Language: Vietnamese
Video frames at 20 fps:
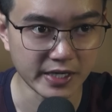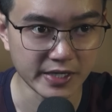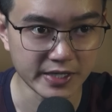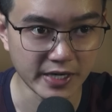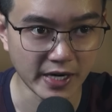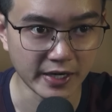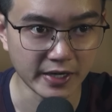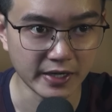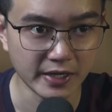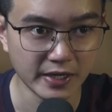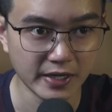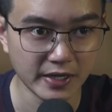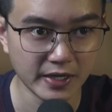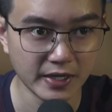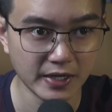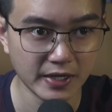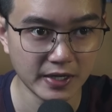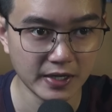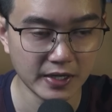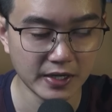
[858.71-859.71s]
rằng
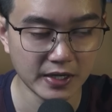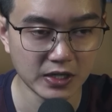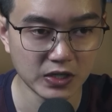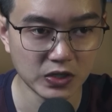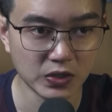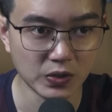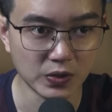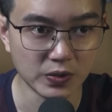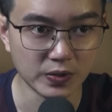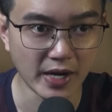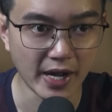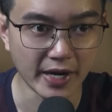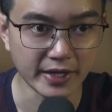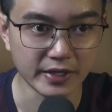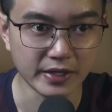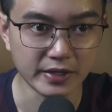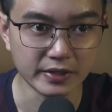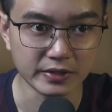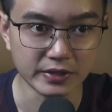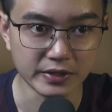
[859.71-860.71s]
cô đang
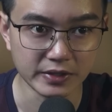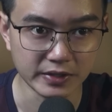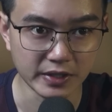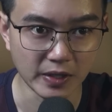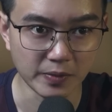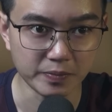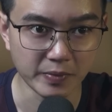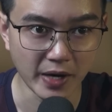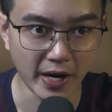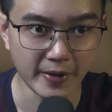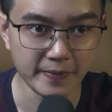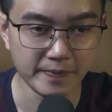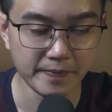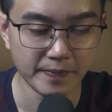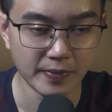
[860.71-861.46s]
đơn thương độc mã.